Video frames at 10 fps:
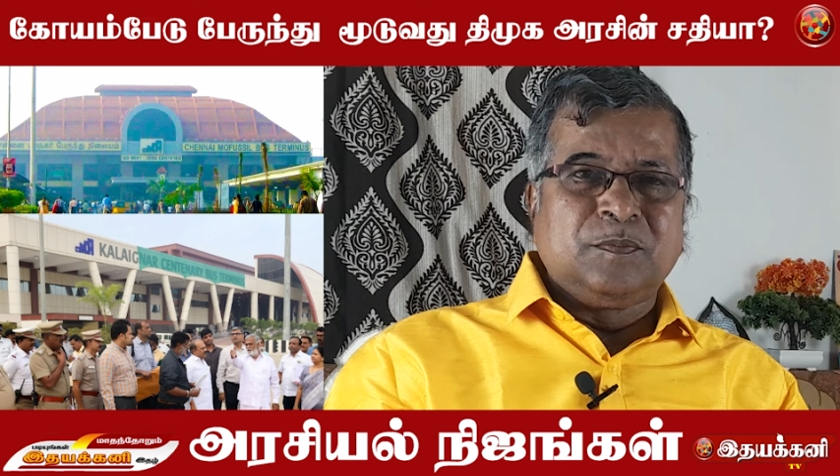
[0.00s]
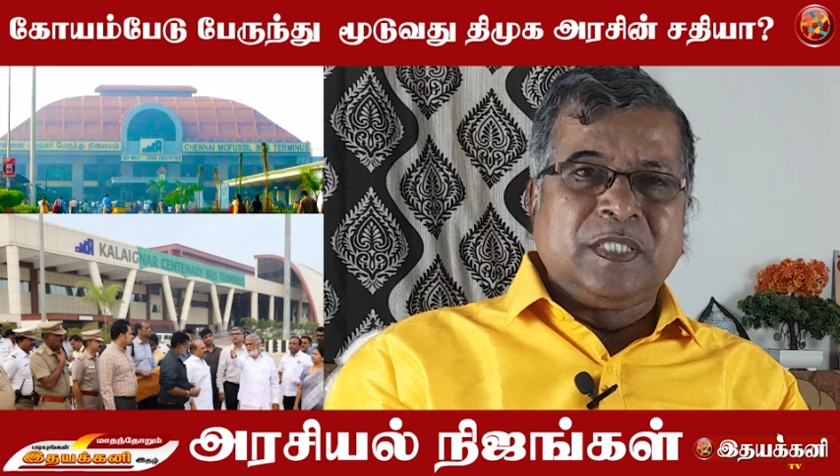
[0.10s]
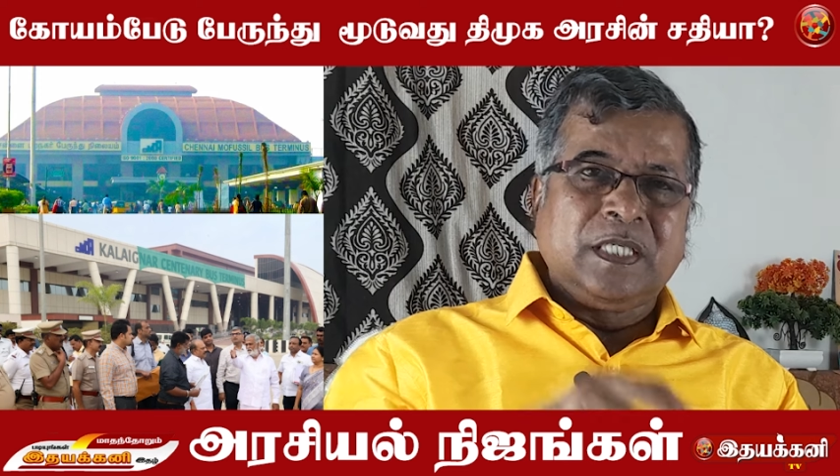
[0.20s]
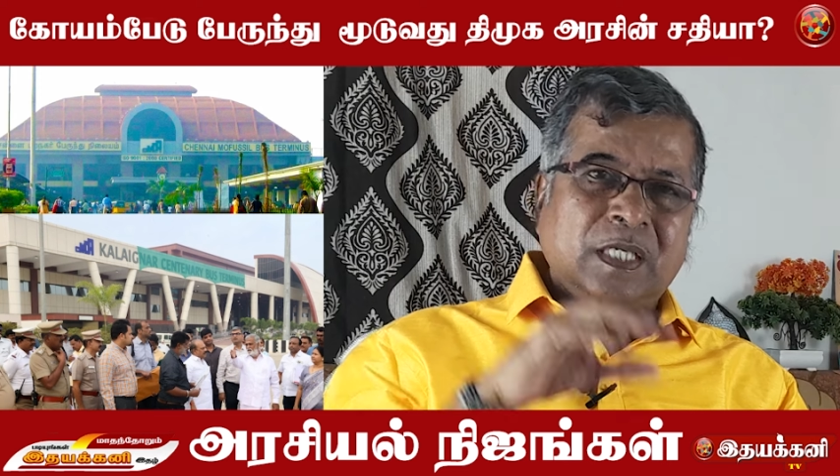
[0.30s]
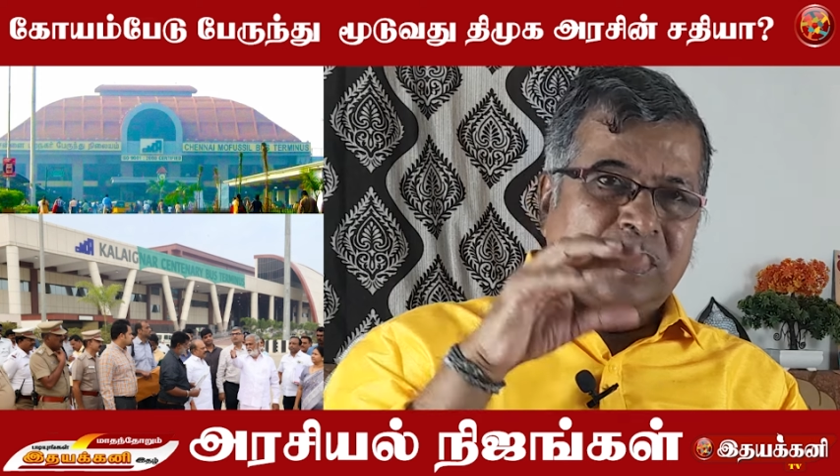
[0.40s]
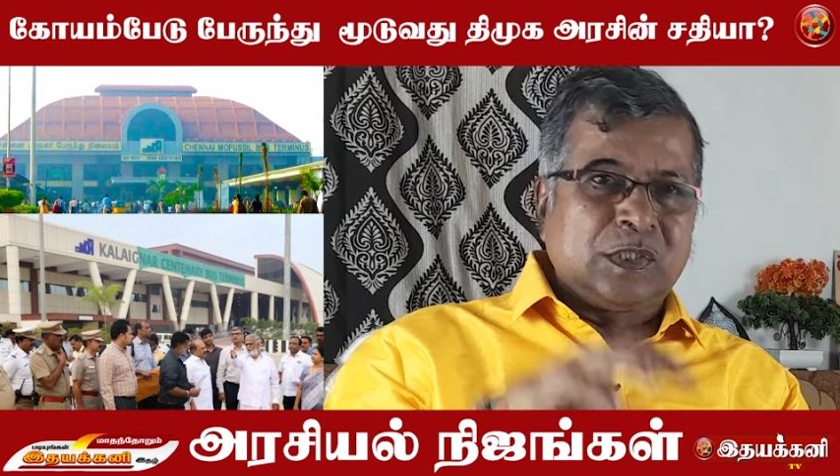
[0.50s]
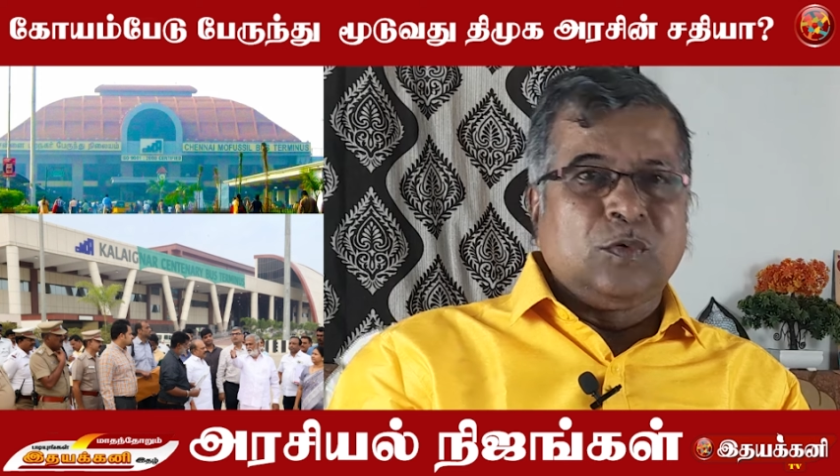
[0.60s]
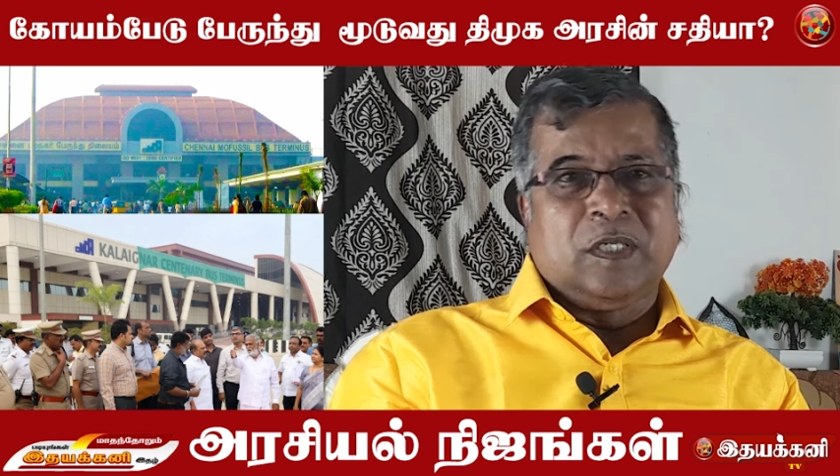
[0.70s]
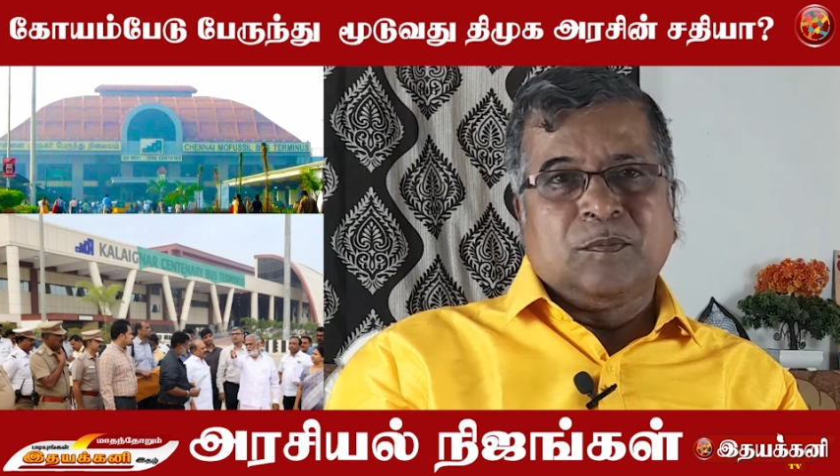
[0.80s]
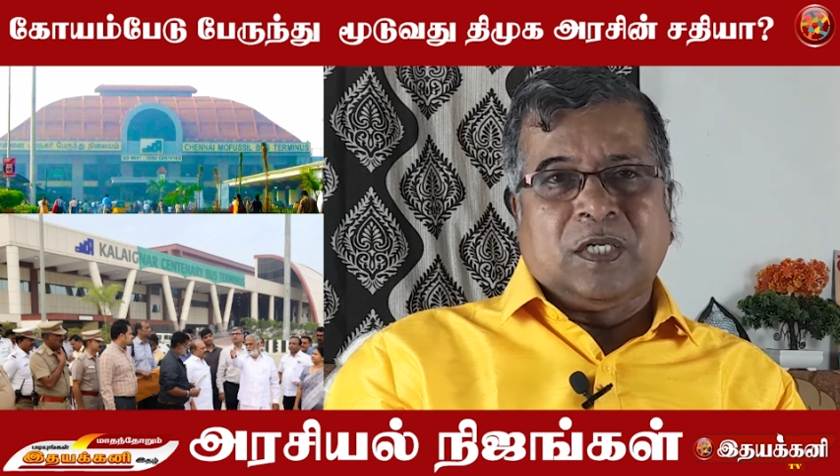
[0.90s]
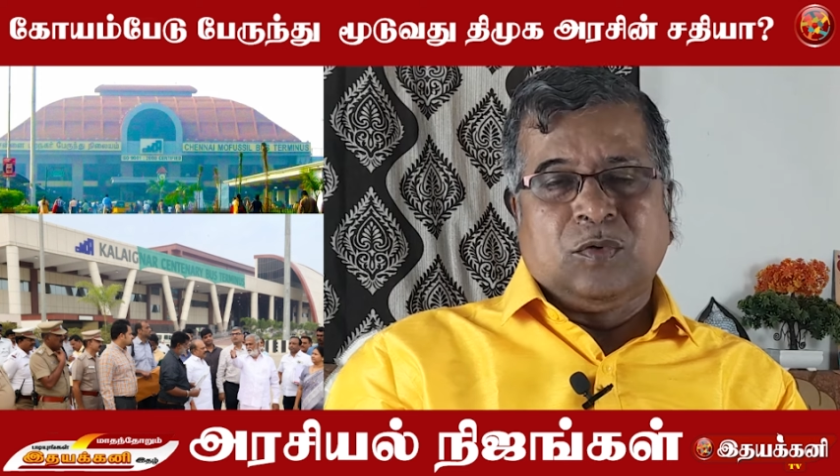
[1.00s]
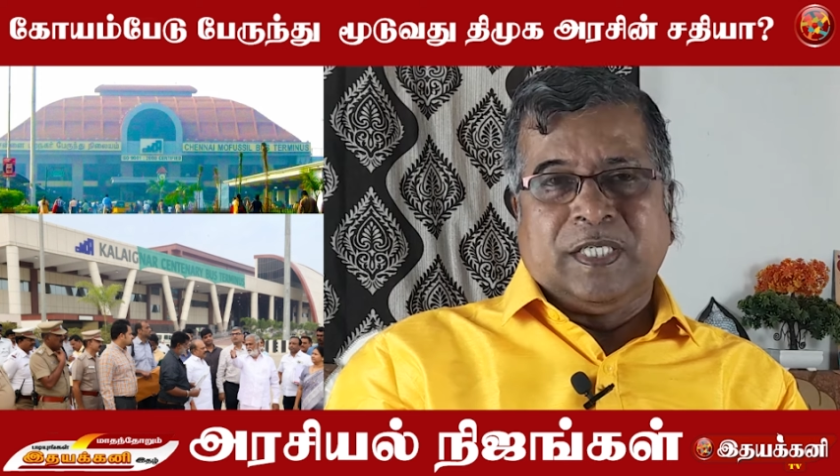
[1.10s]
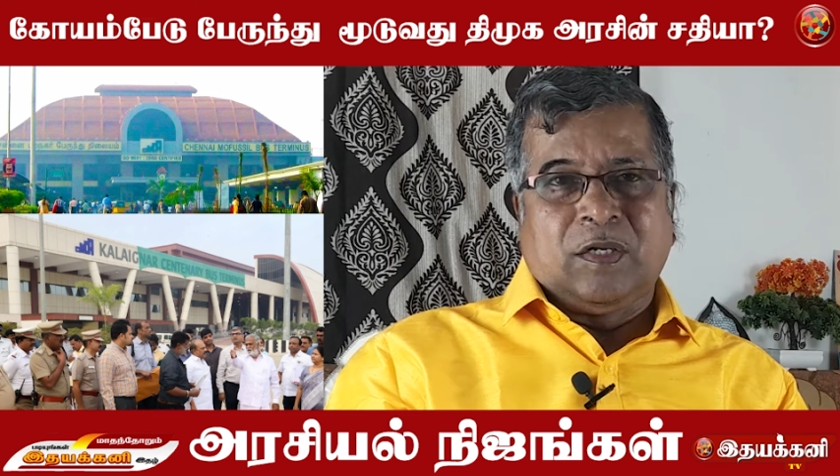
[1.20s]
பெரிய அளவில் சௌகரியமான ஒரு